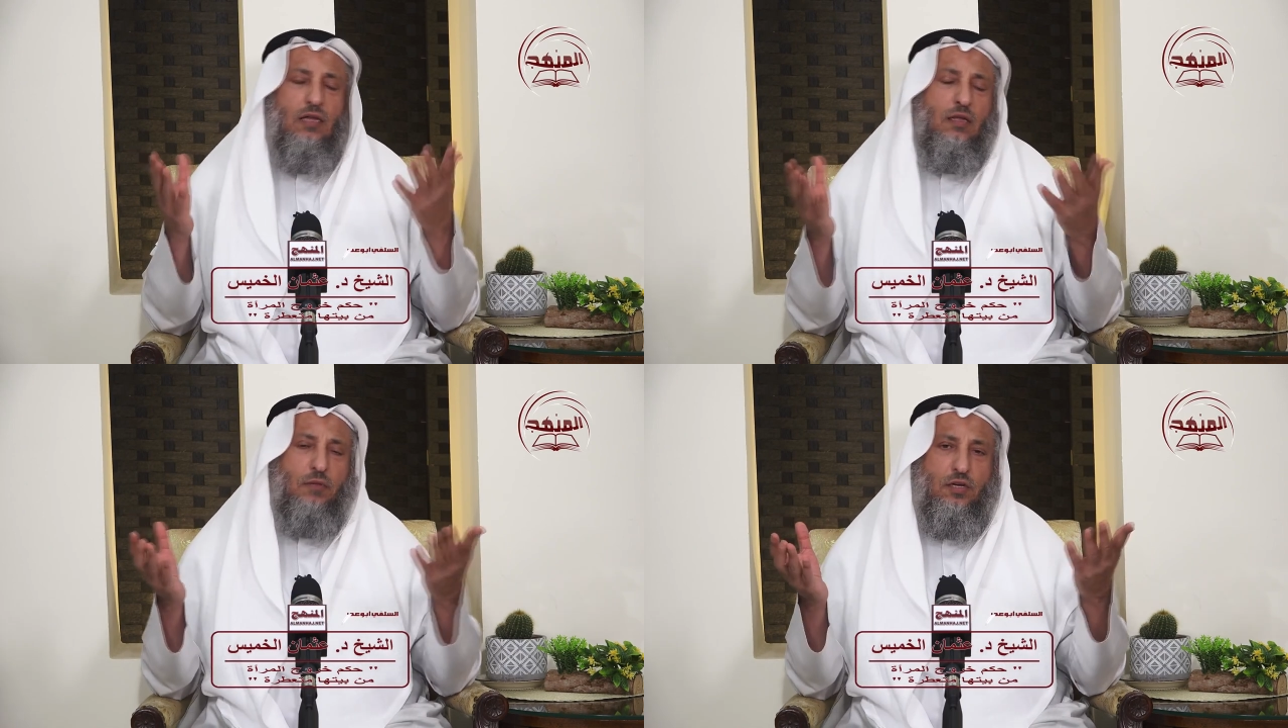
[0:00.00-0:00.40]

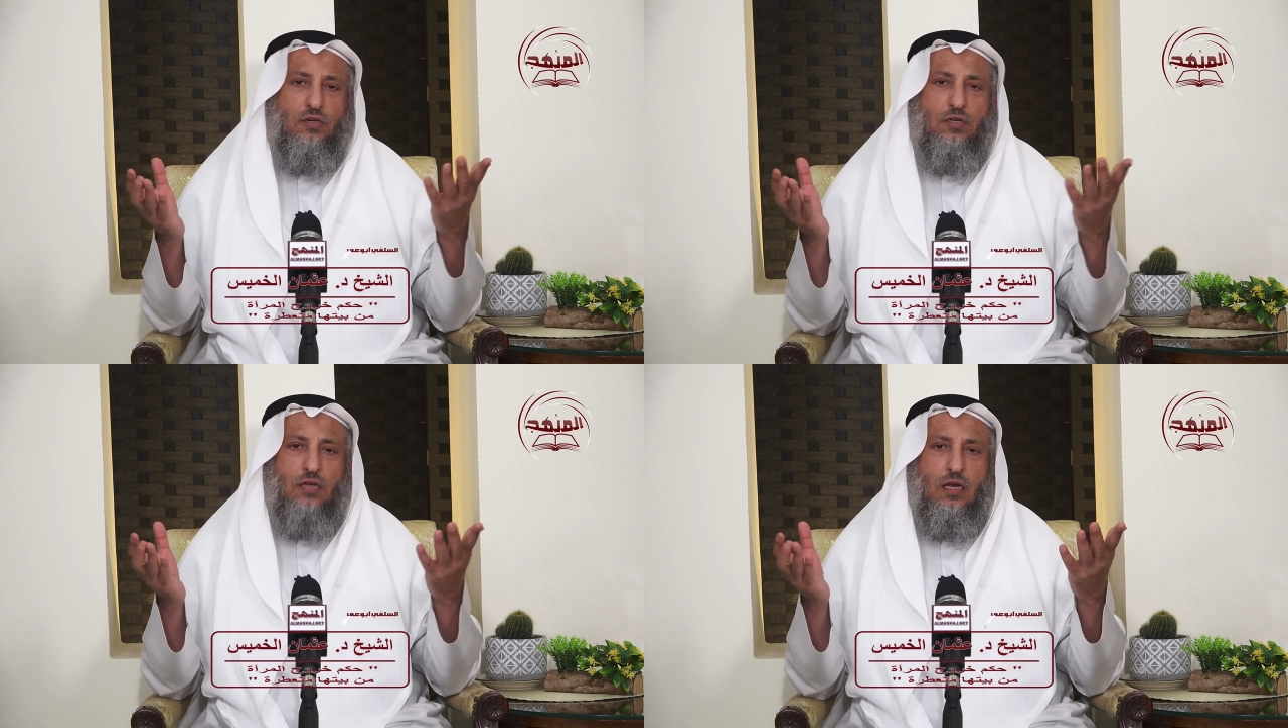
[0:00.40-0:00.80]
لأنه
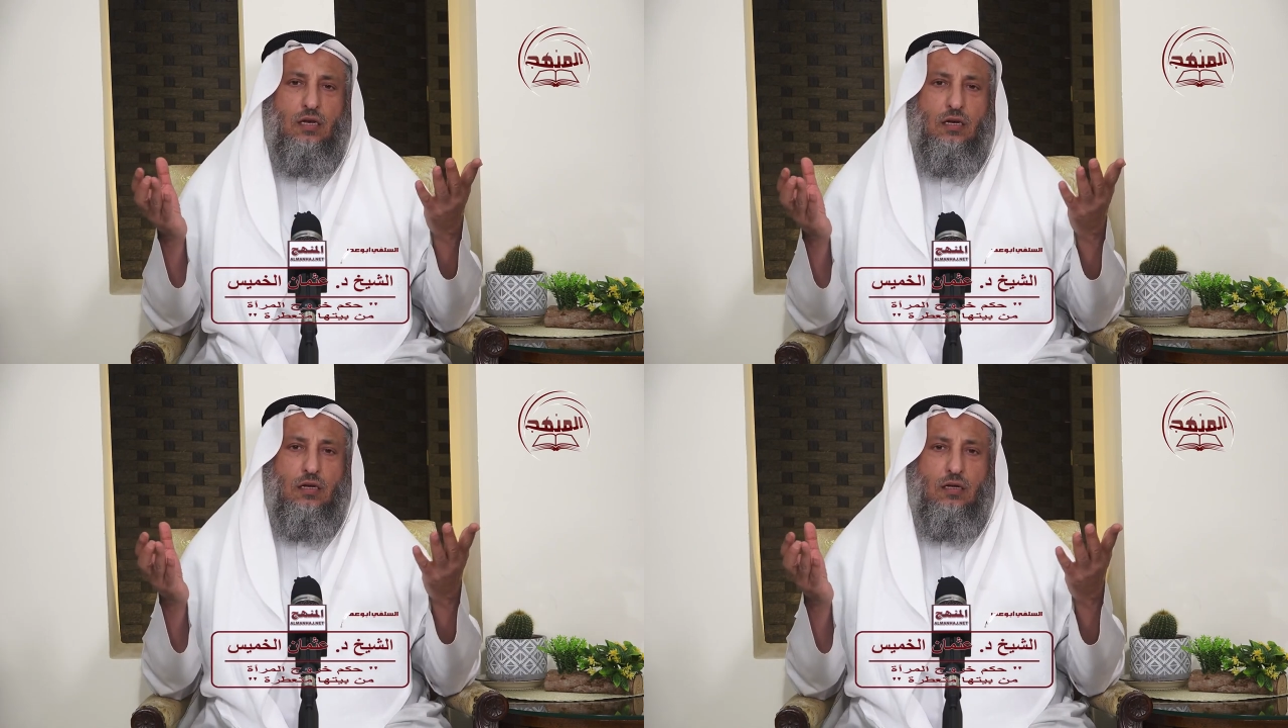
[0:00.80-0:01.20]
طبيعي
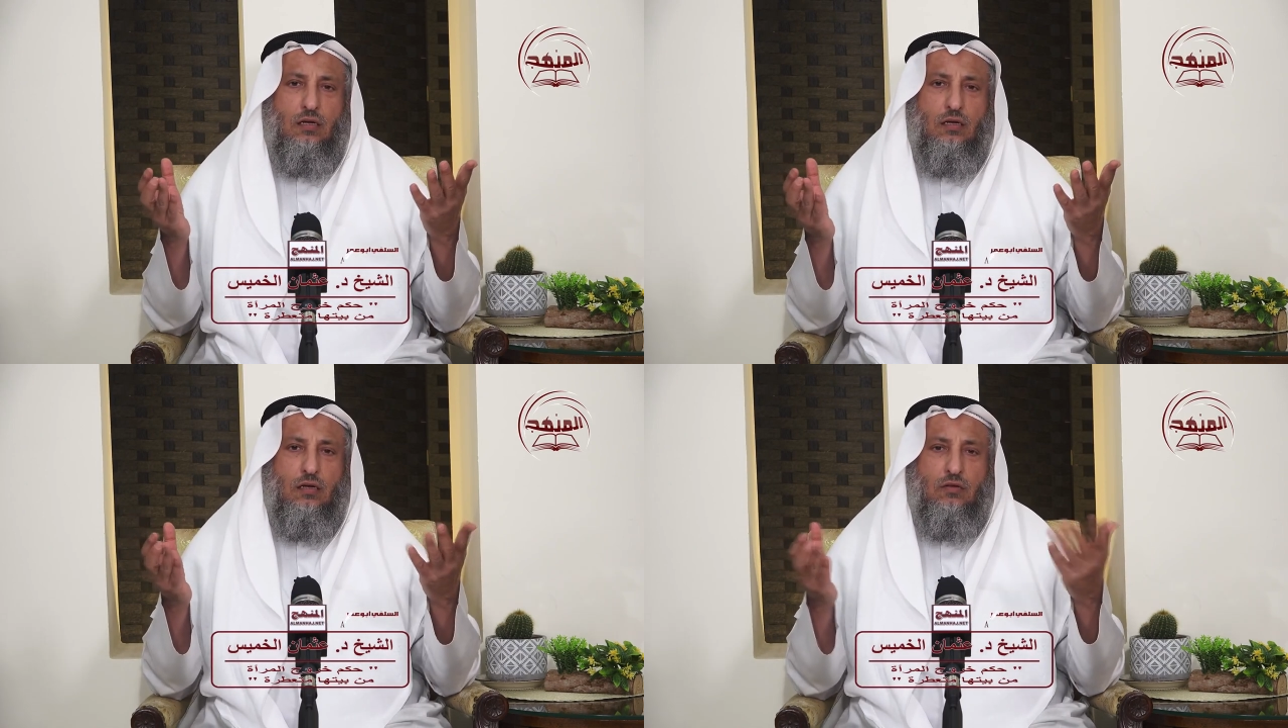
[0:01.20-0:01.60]
جدا
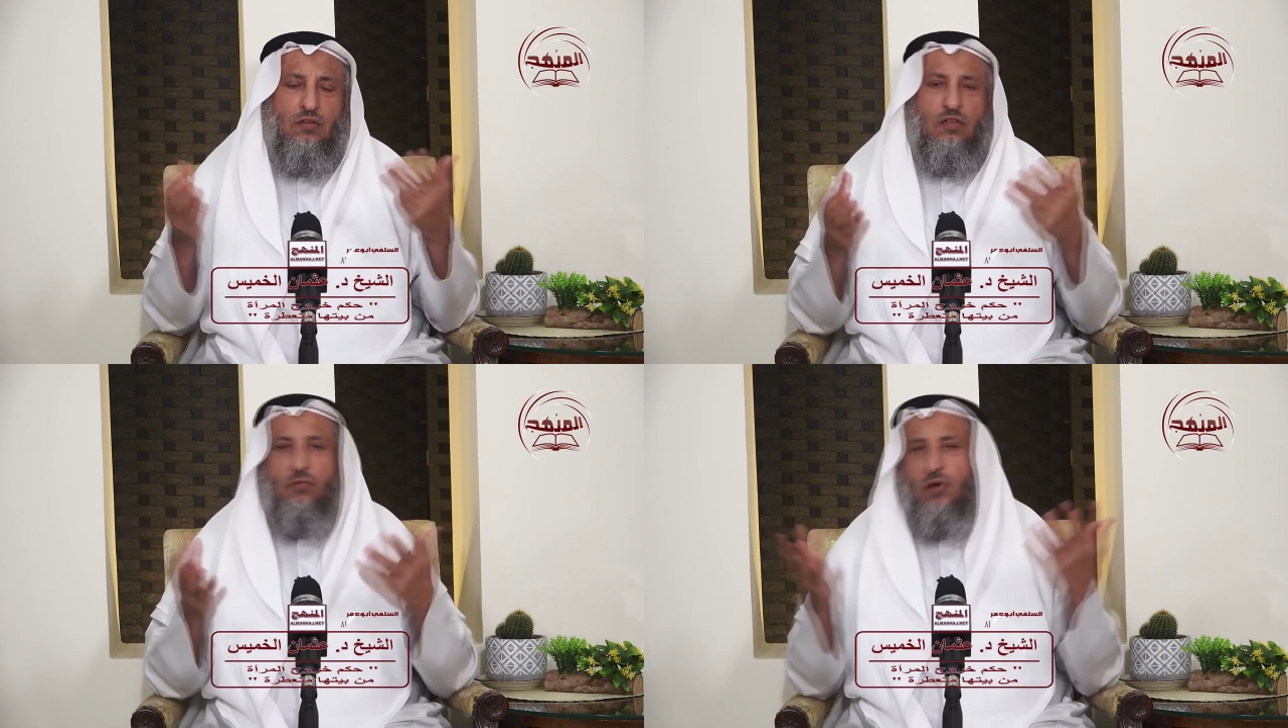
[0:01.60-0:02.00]

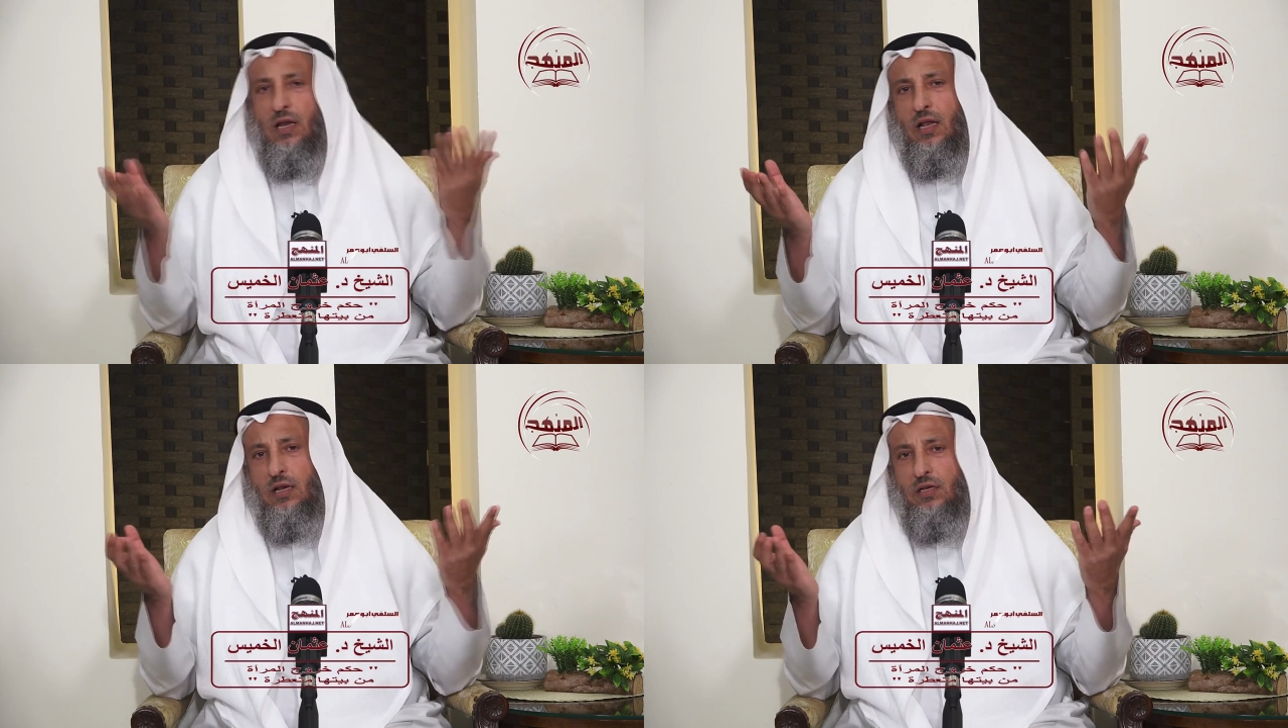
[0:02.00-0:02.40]
ستمر
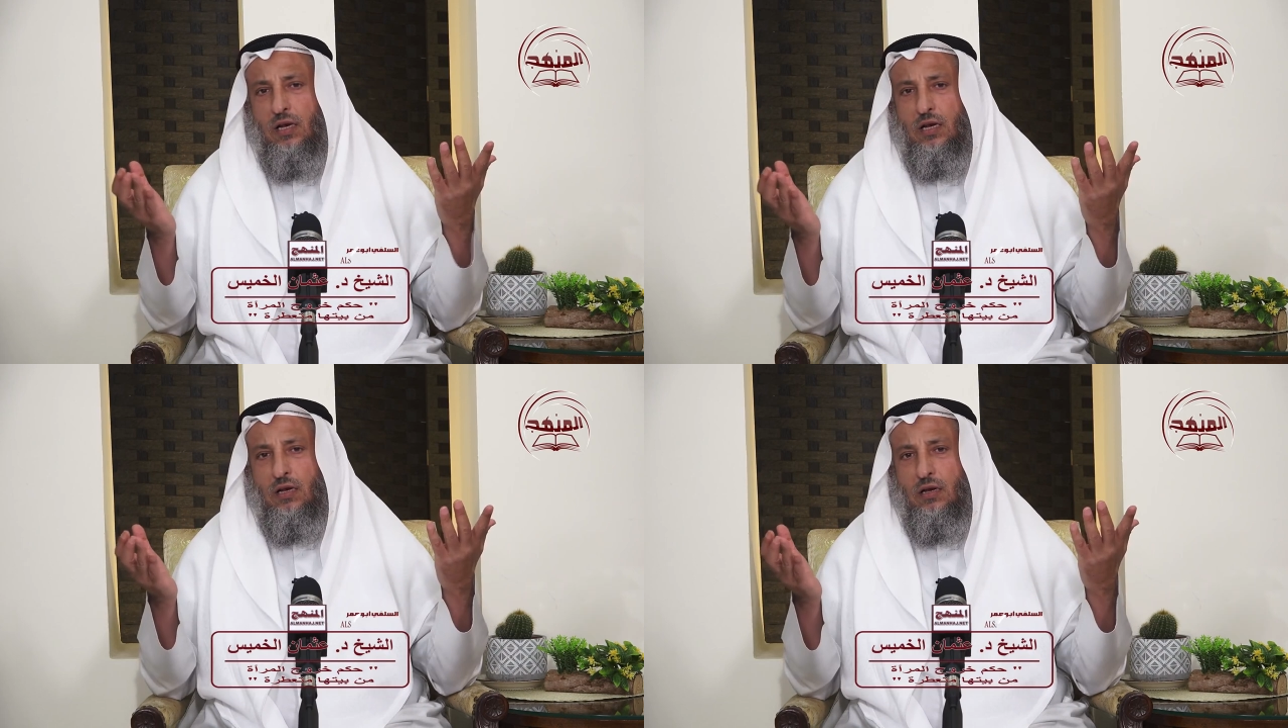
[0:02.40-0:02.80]
على
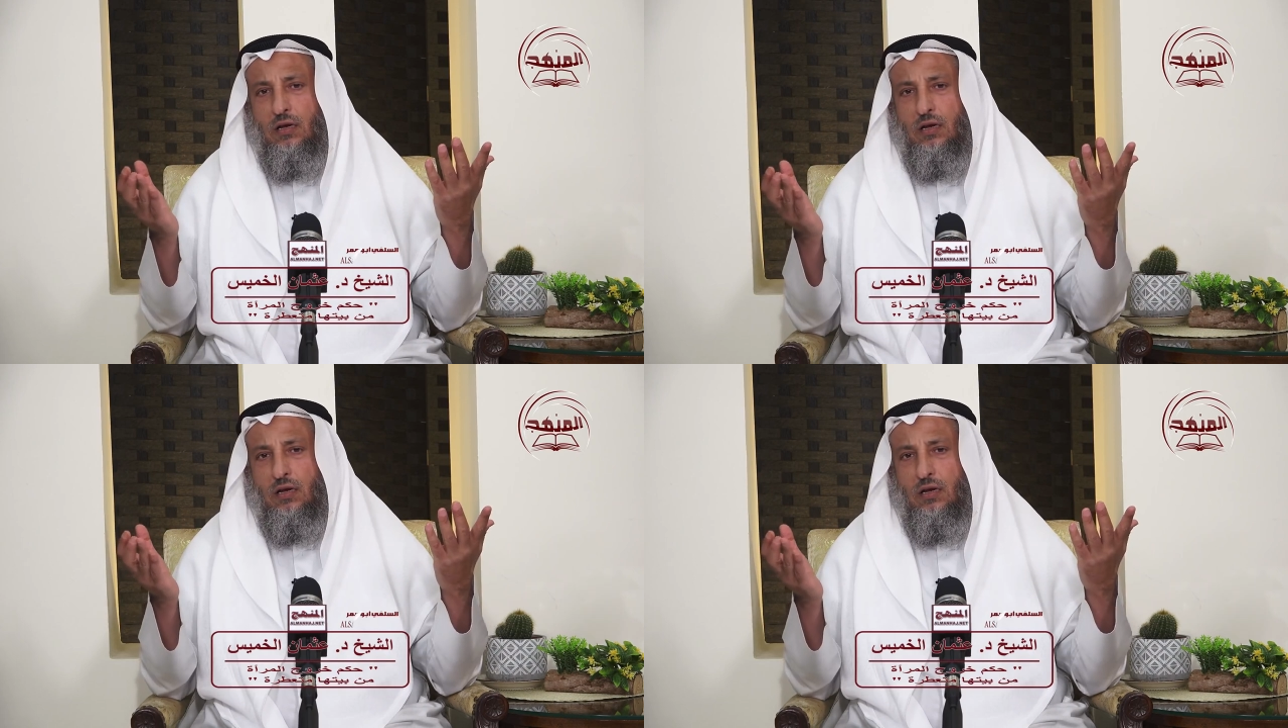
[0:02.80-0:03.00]
الرجال